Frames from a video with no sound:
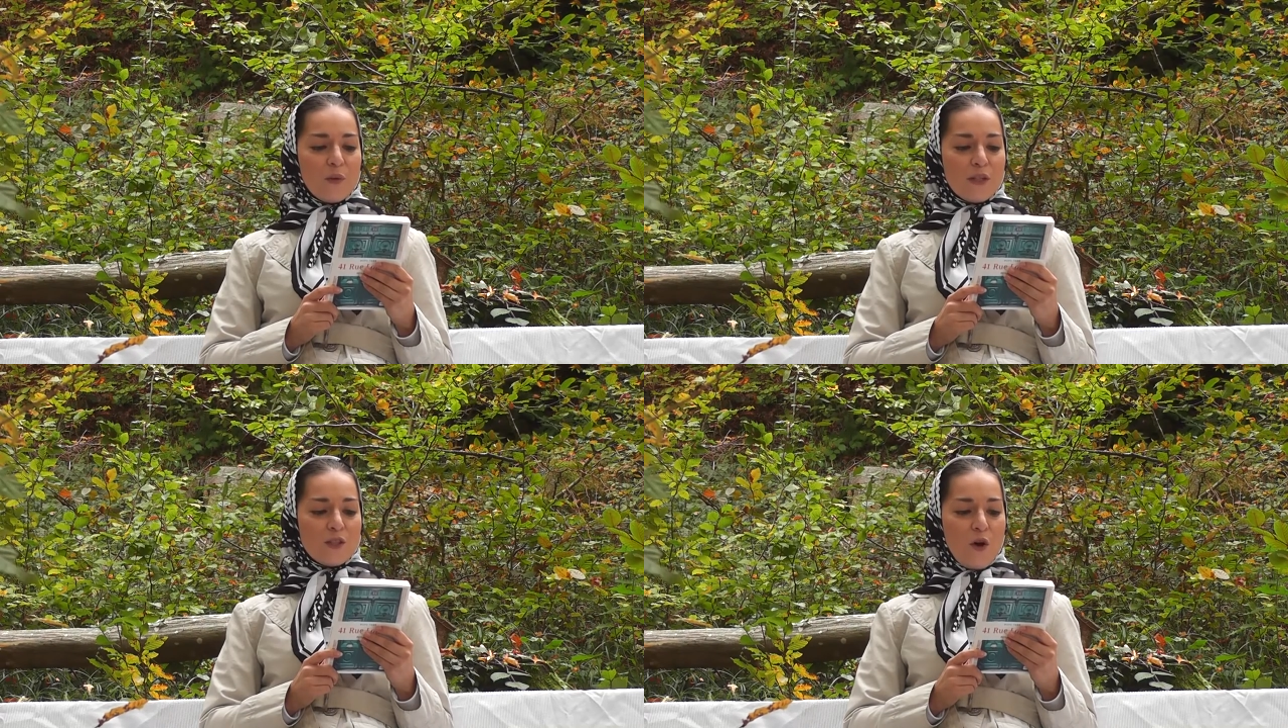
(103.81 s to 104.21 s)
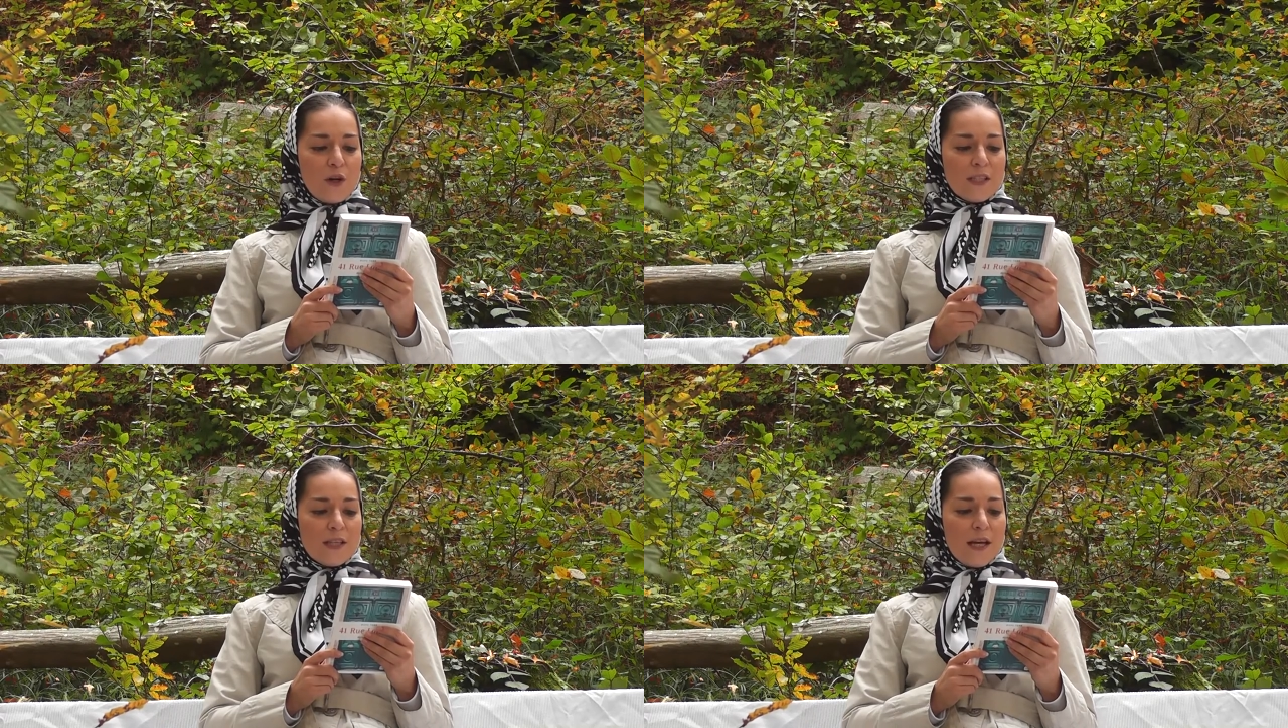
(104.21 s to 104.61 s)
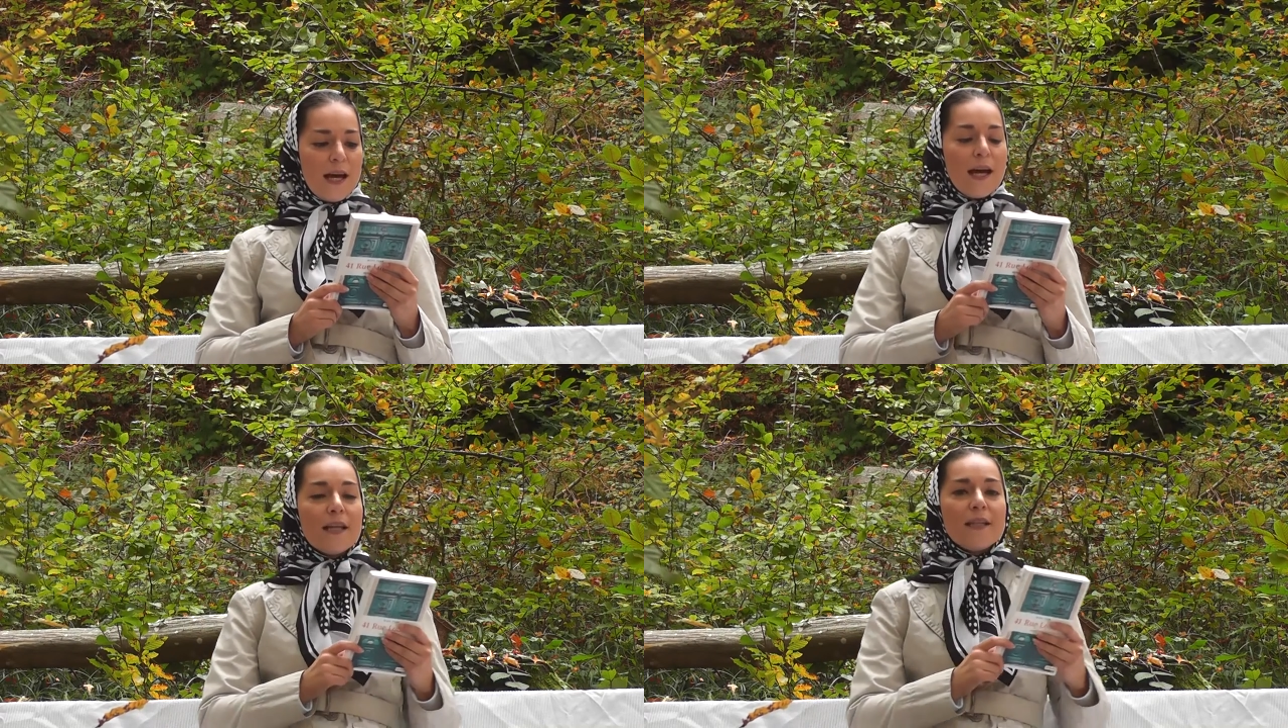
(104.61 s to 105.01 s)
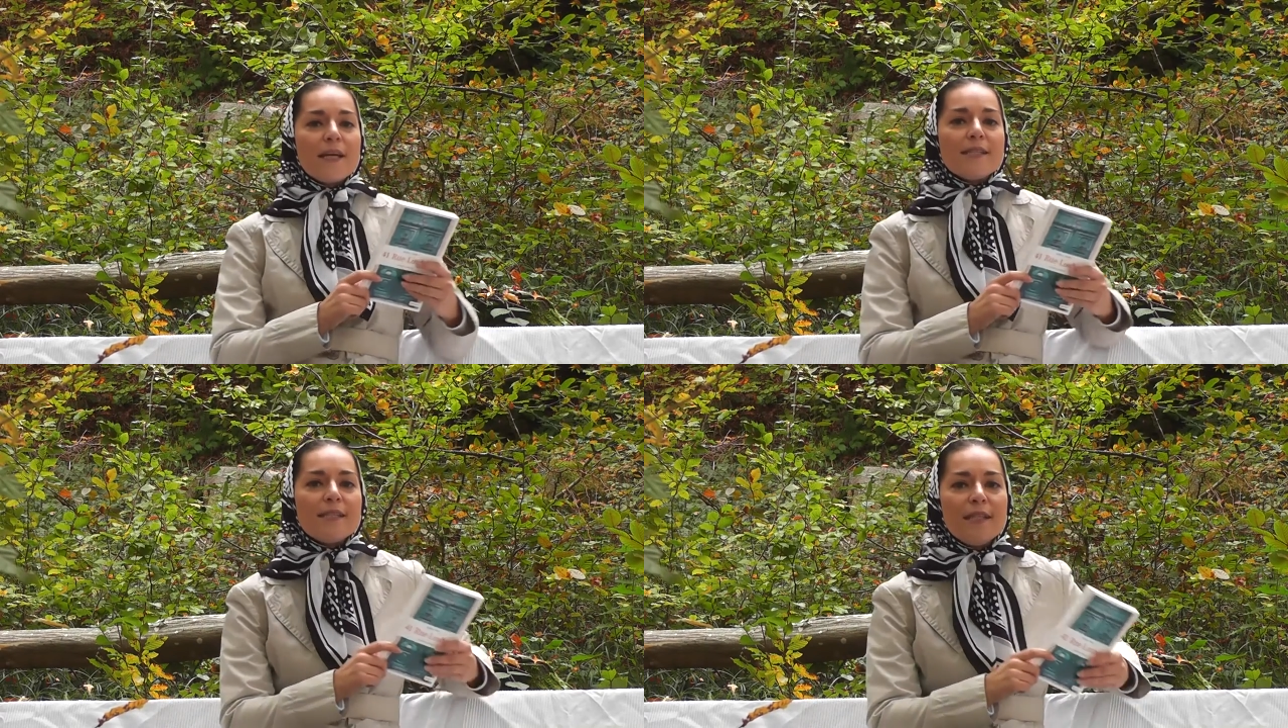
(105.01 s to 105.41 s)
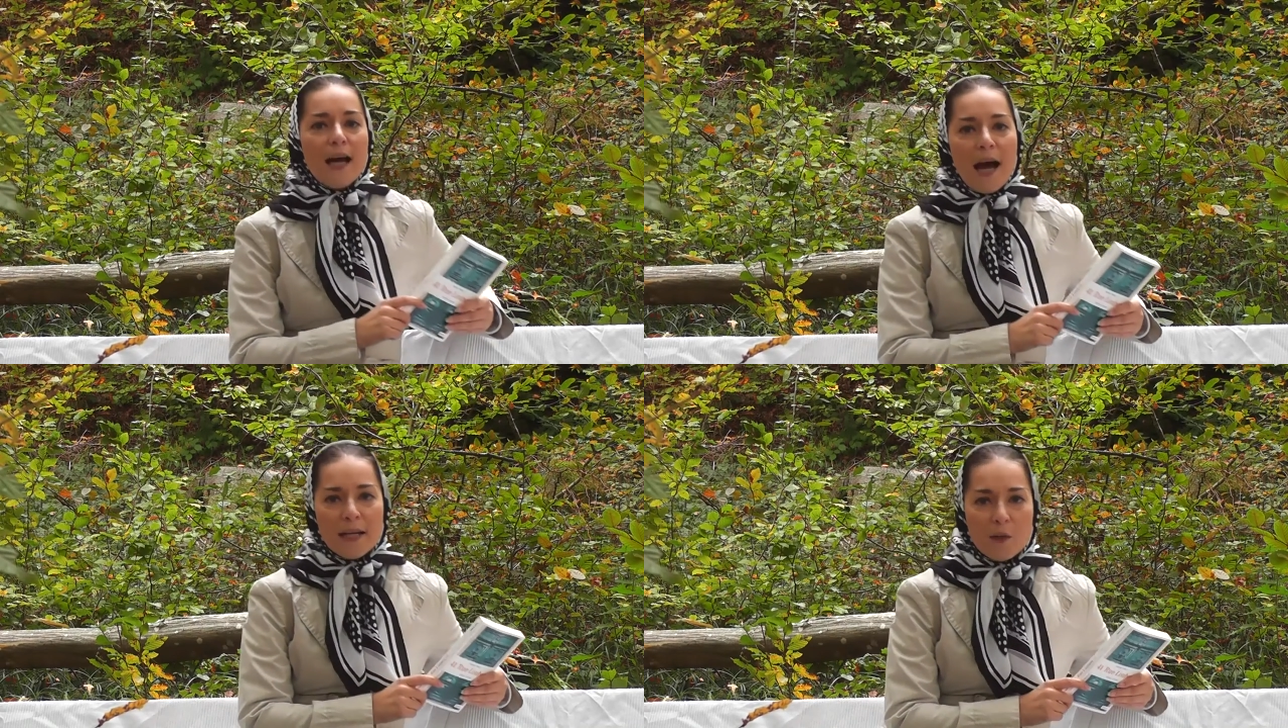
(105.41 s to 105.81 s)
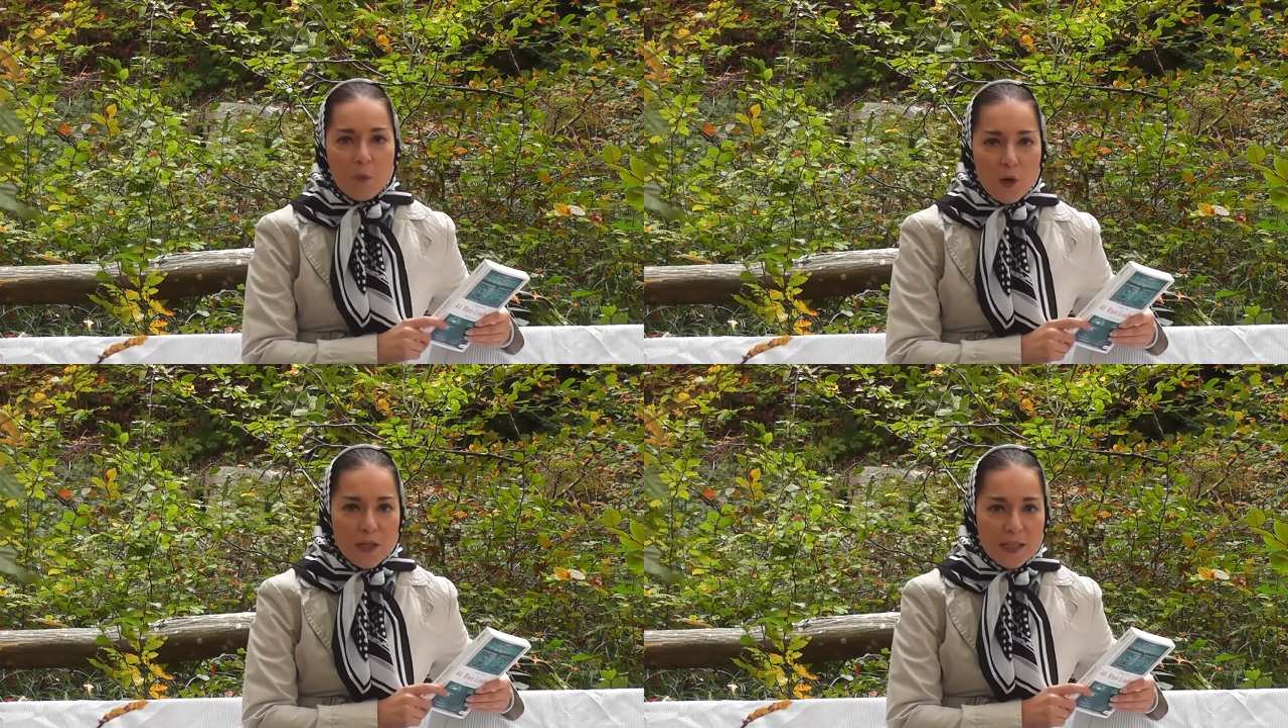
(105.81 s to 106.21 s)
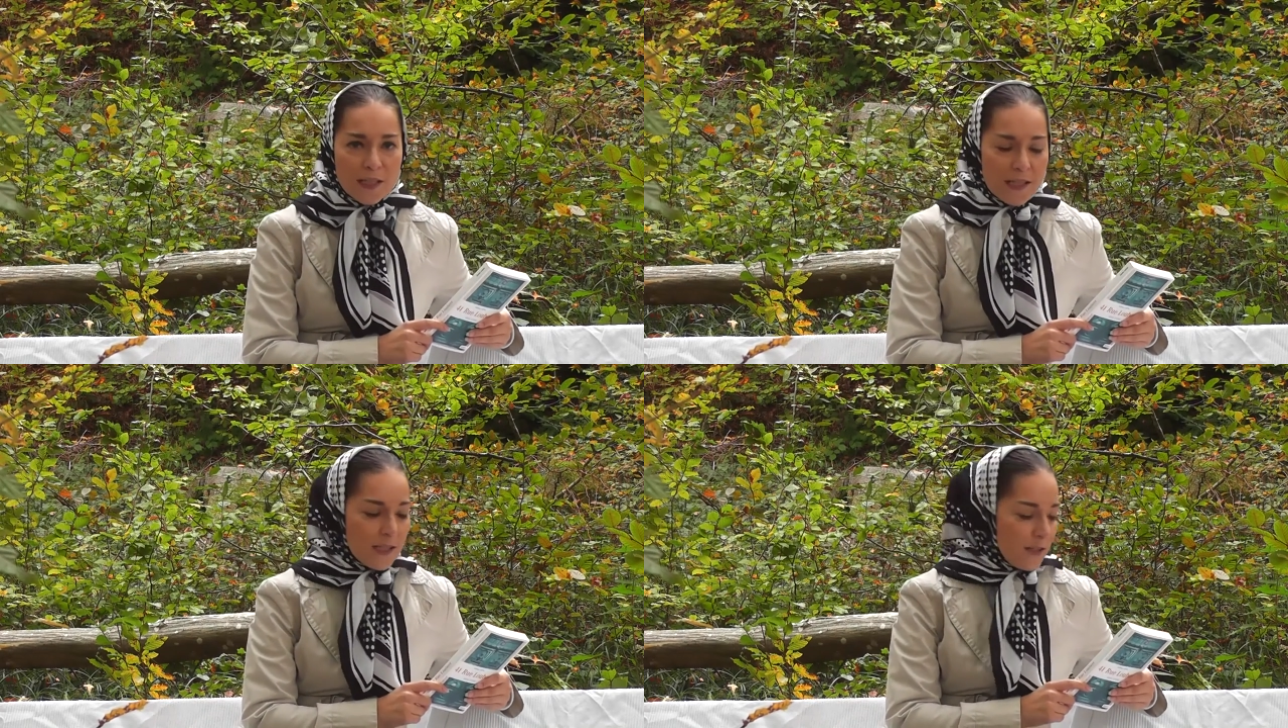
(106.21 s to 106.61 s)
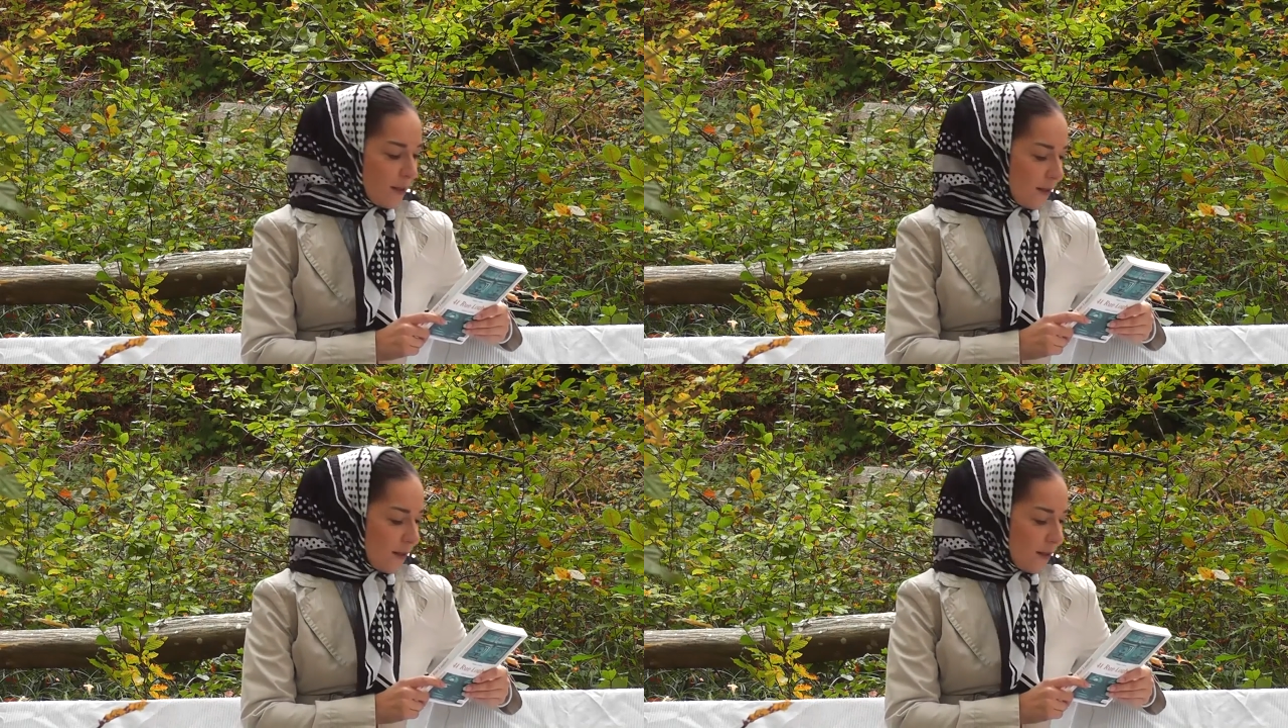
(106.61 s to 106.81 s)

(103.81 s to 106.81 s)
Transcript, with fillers: überzeugt, dass sie eine Mörderin ist.